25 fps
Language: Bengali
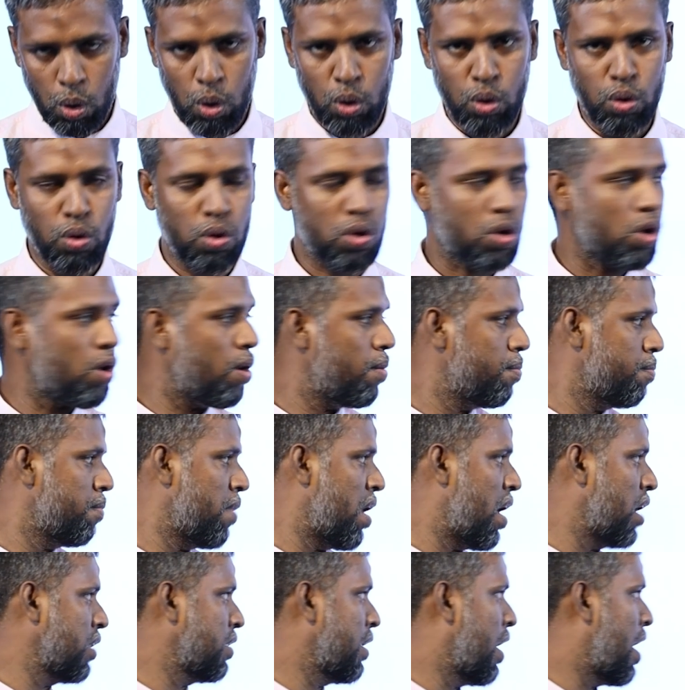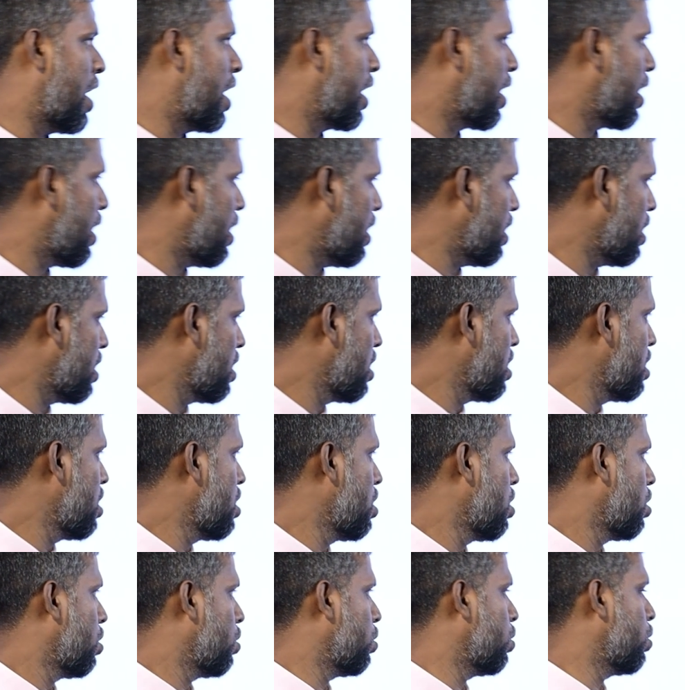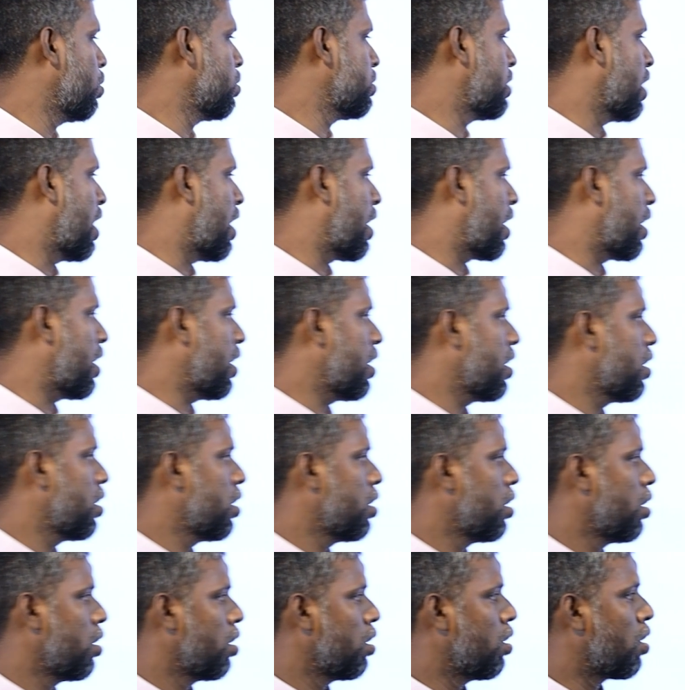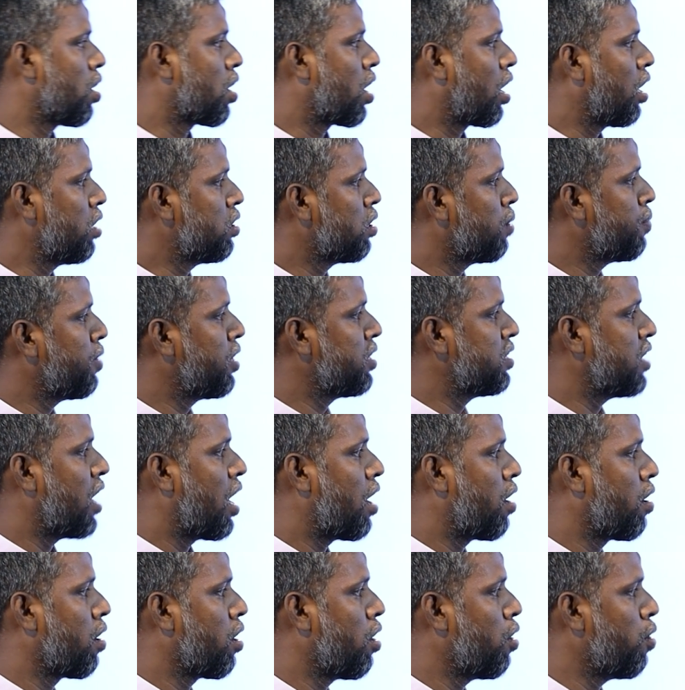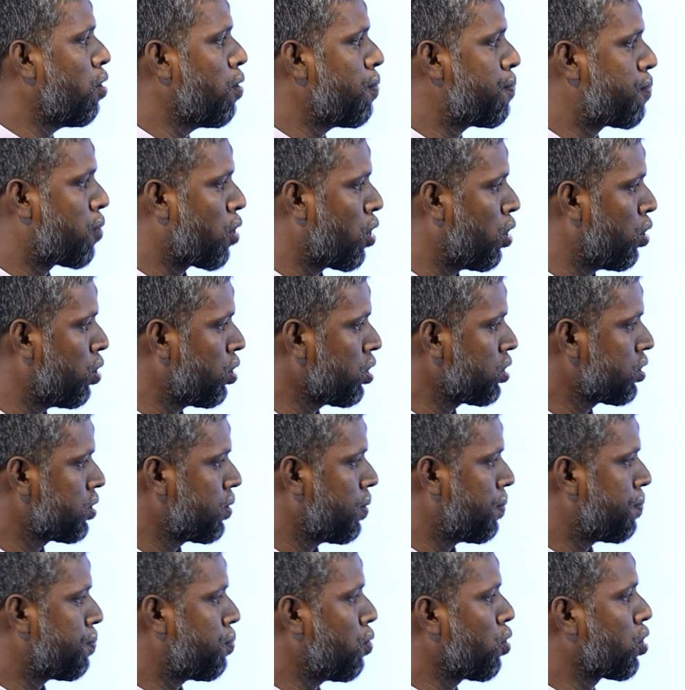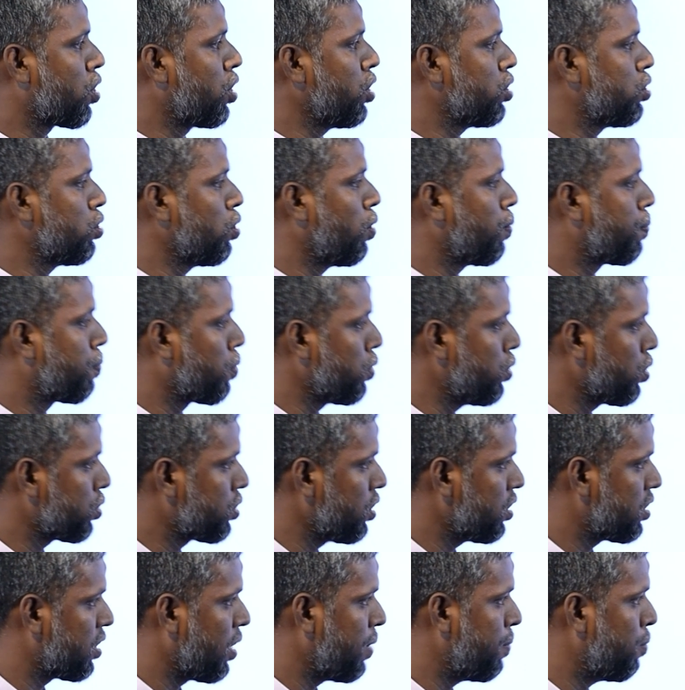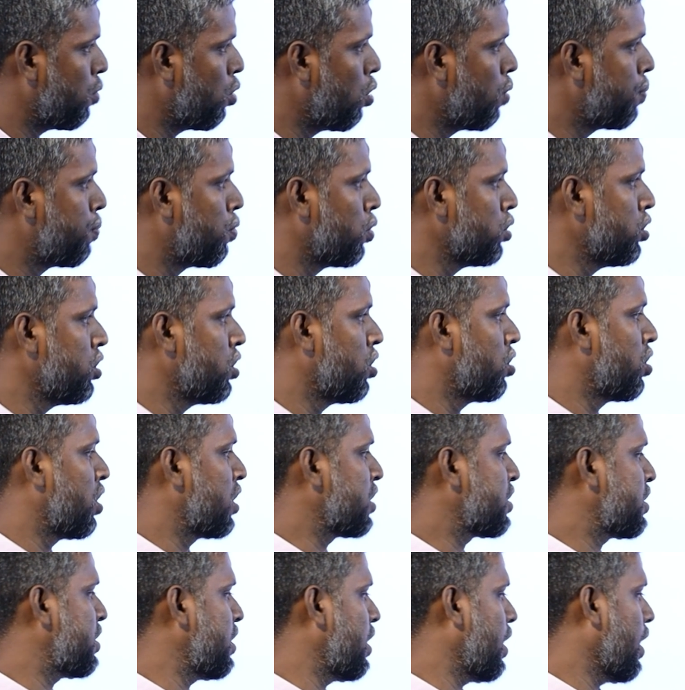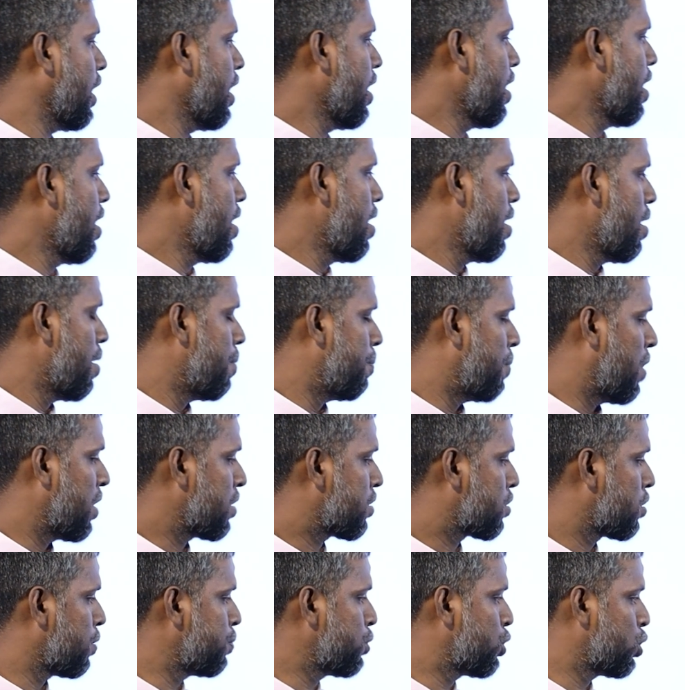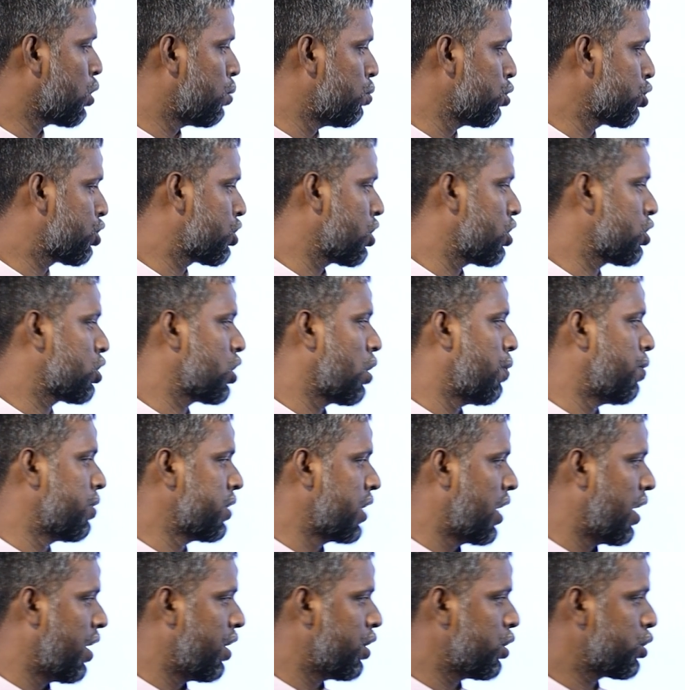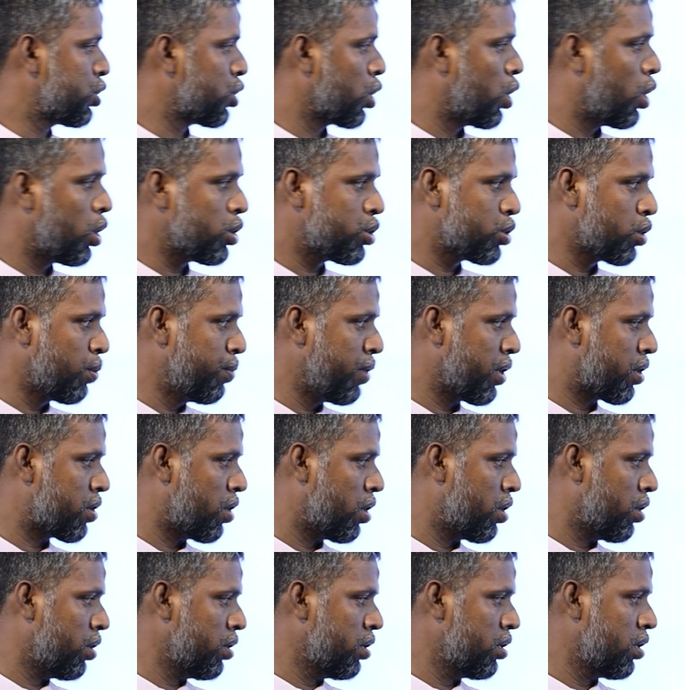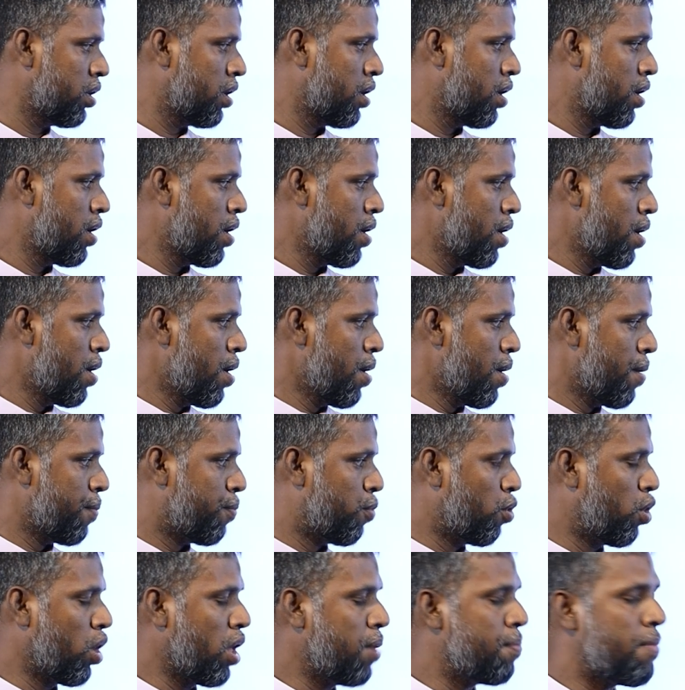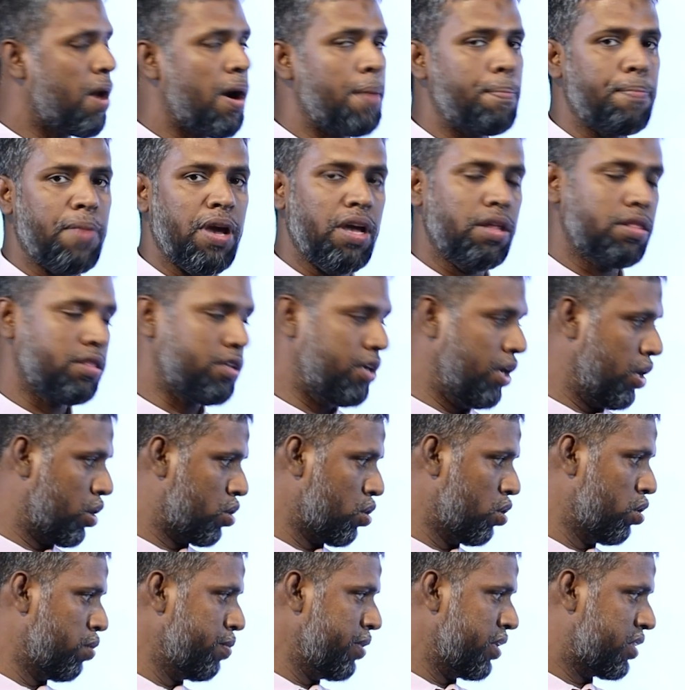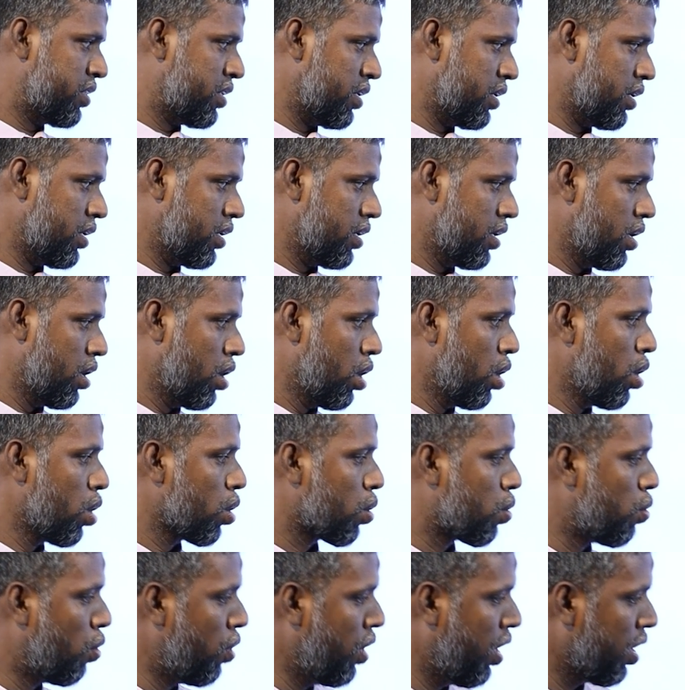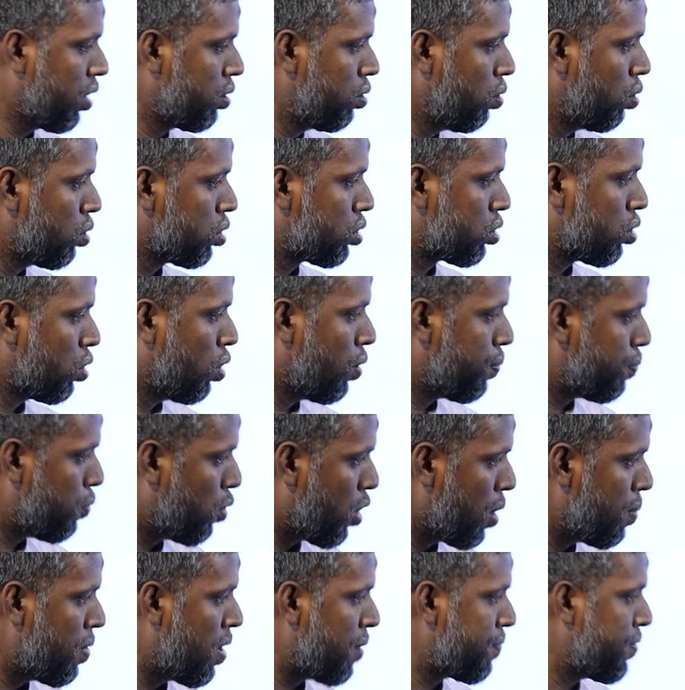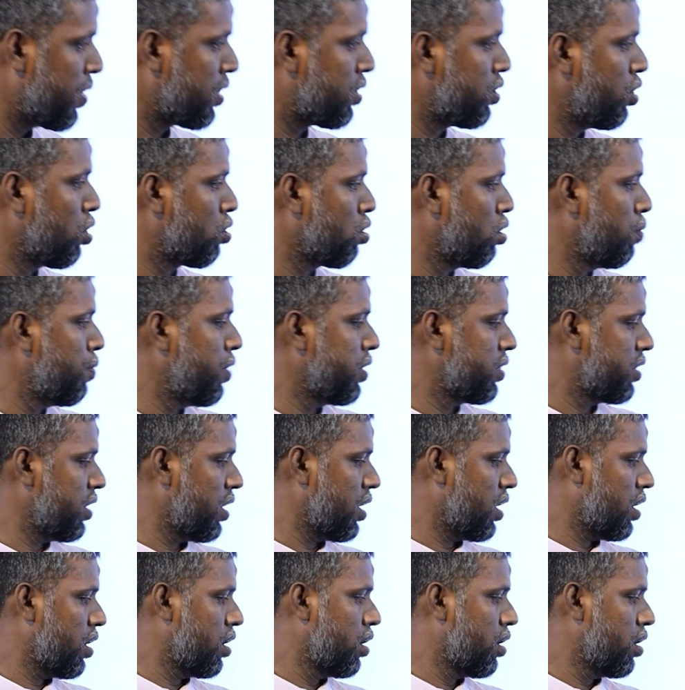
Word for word: অনুক্রম বা ধারা ও ধারা লগারেদমের ধারণা ও প্রয়োগ প্রকৃতি ও প্রযুক্তিতে বহুপদীয় রাশি বাস্তব সমস্যা সমাধানে সহসমীকরণ পরিমাপে ত্রিকোণমিতি কণিক দূরত্ব পরিমাপে ত্রিকোণমিতি